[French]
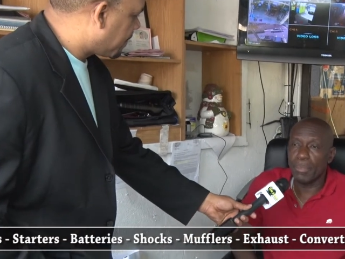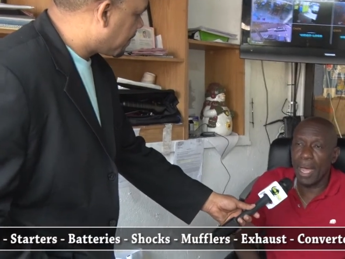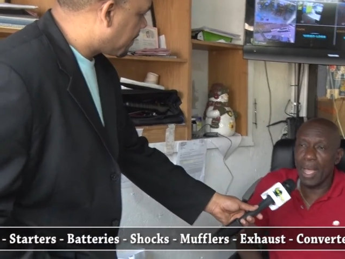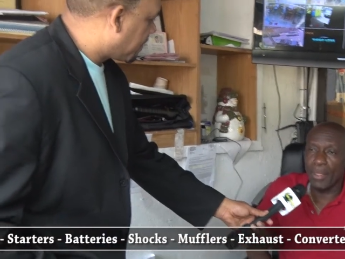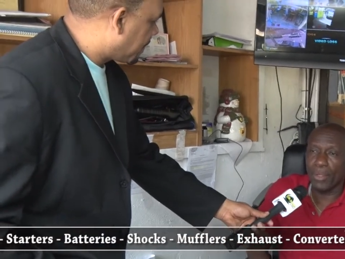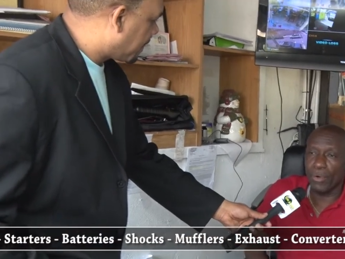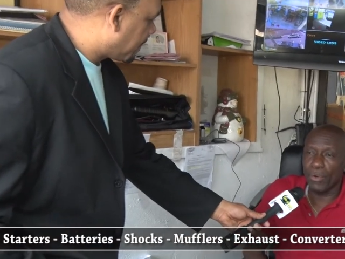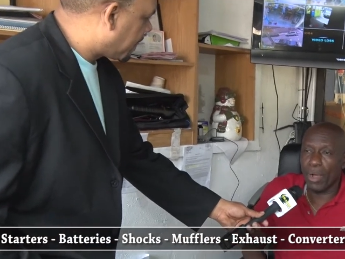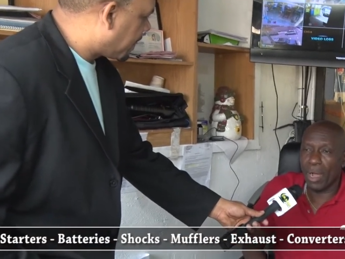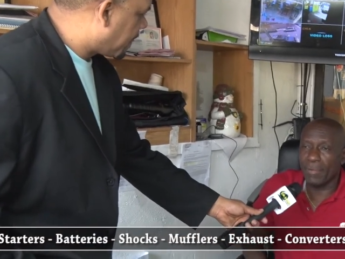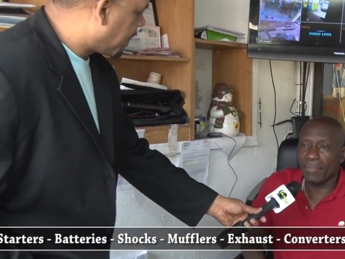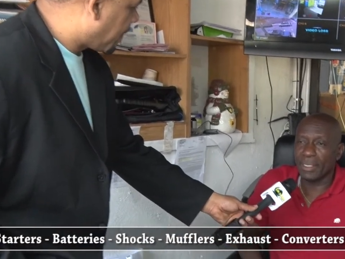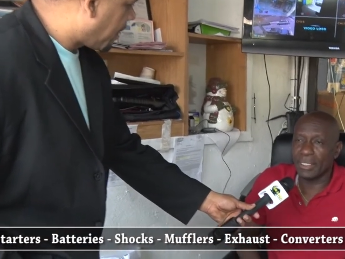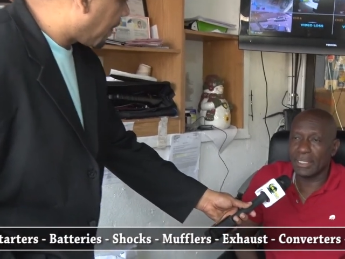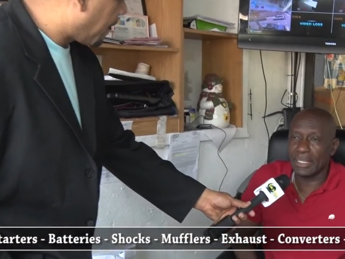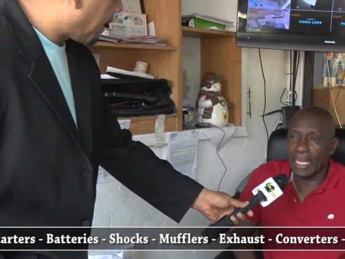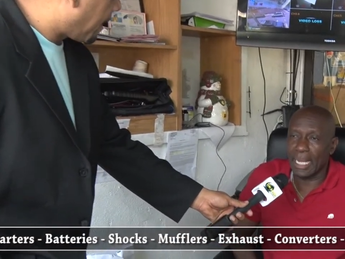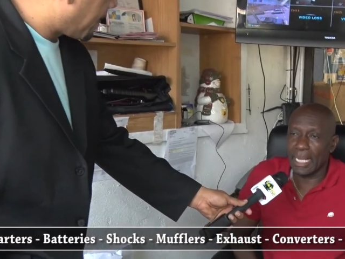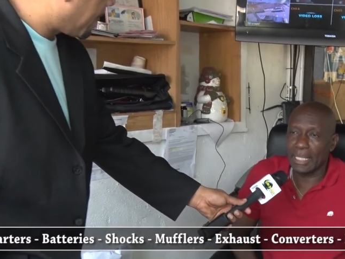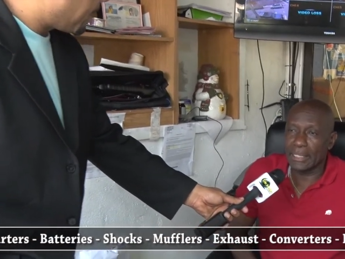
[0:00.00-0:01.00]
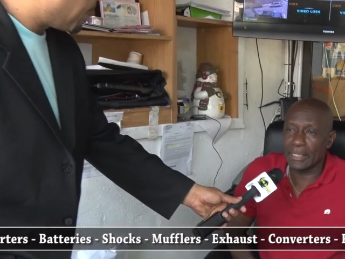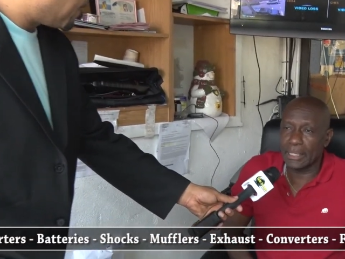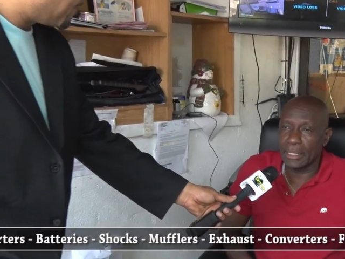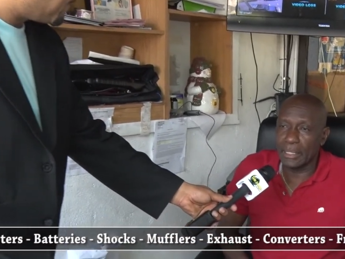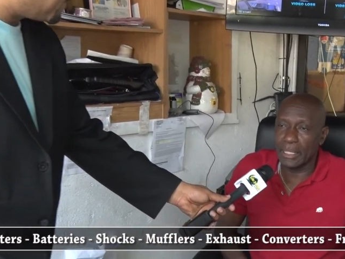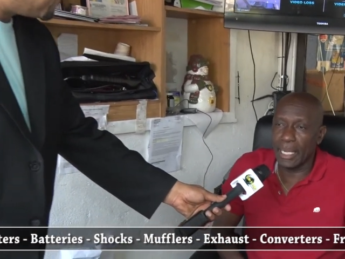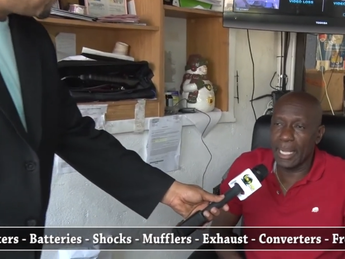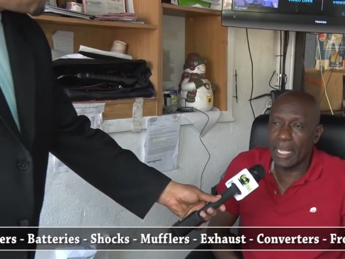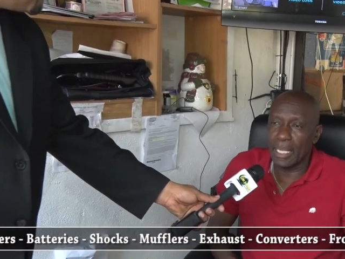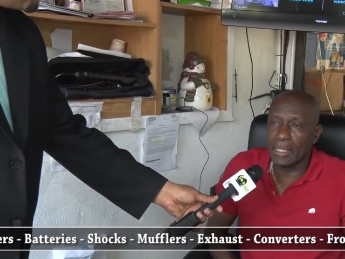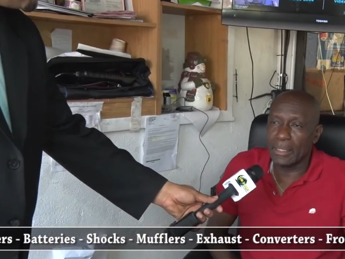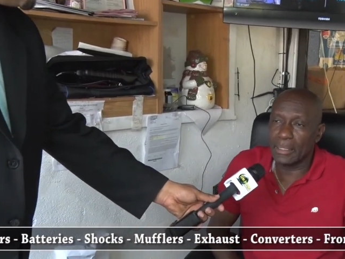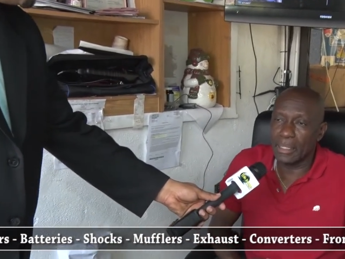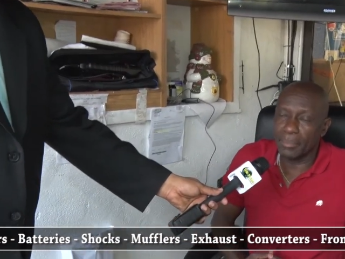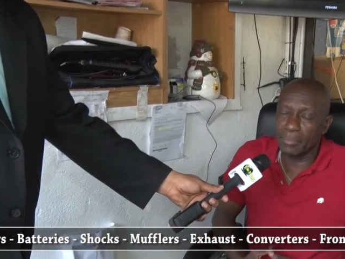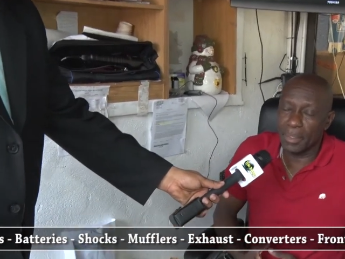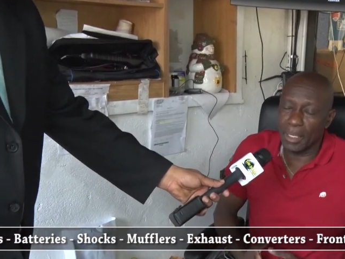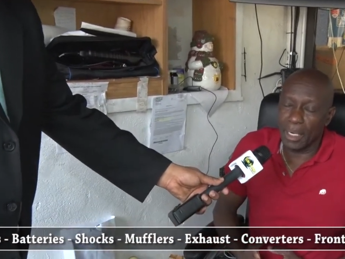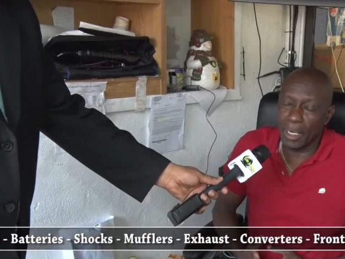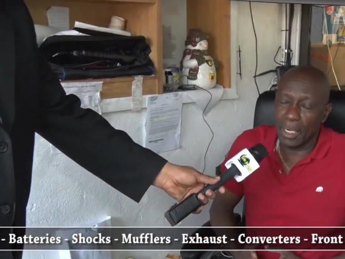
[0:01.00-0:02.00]
avons un avantage qui
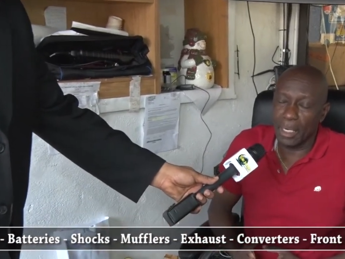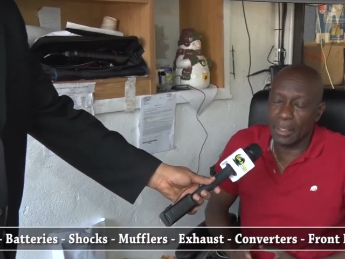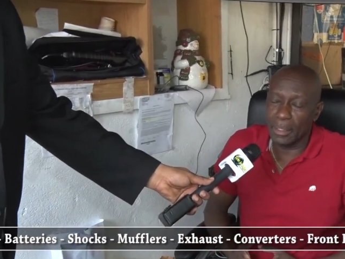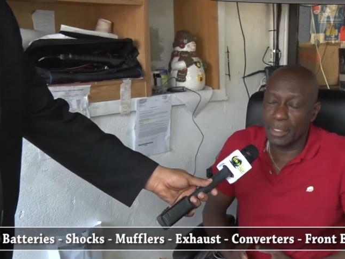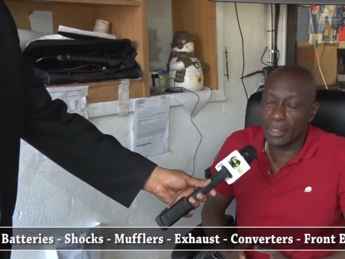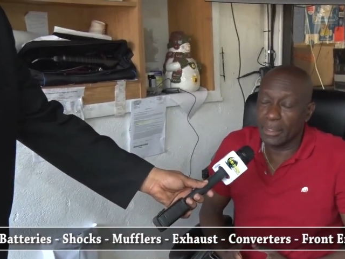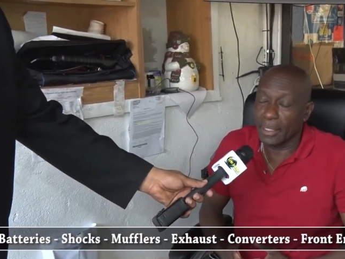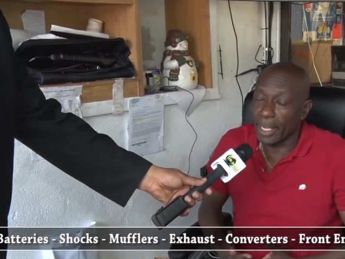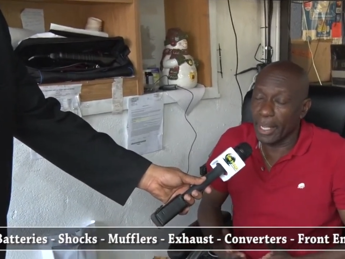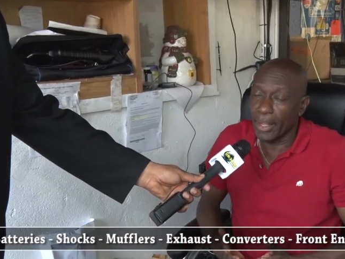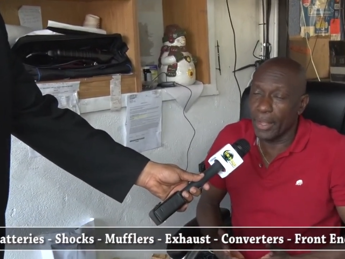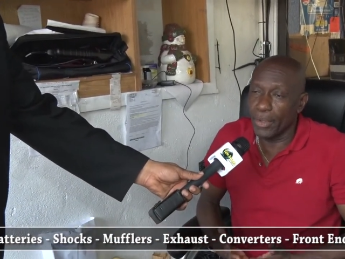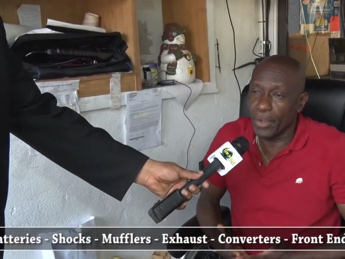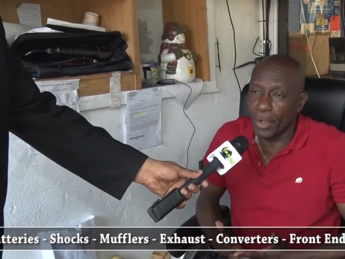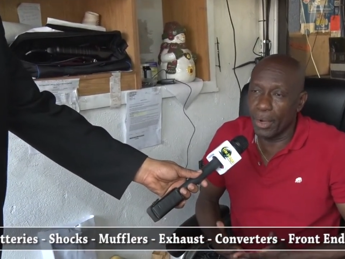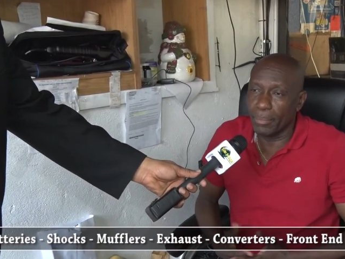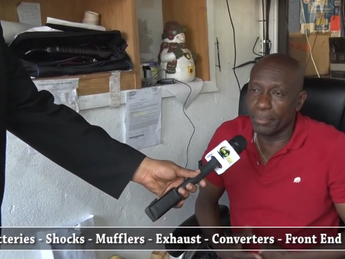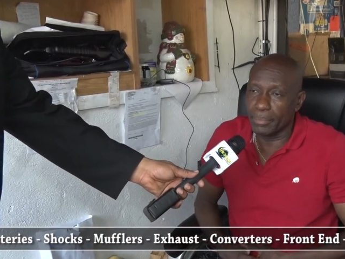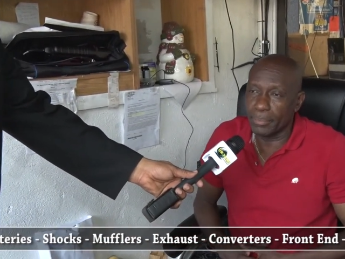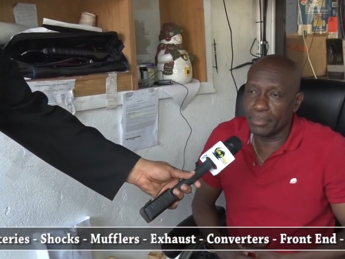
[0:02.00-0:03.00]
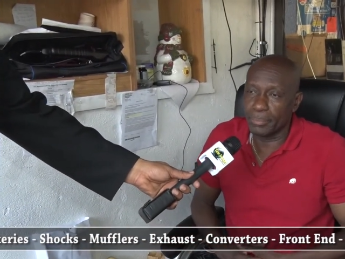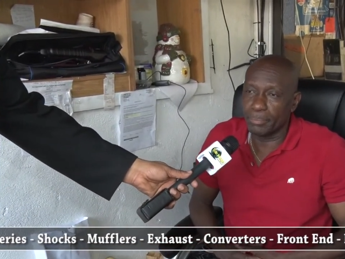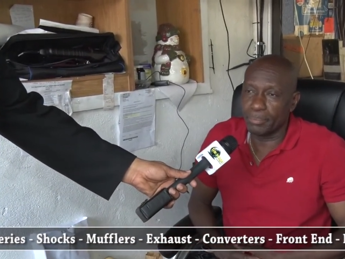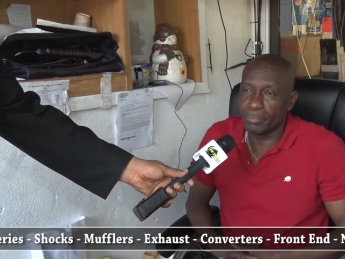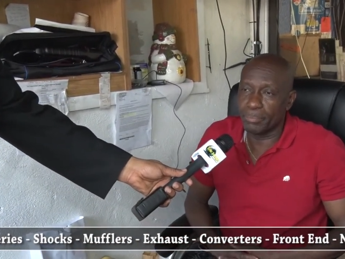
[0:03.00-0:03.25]
réellement qui est très énorme.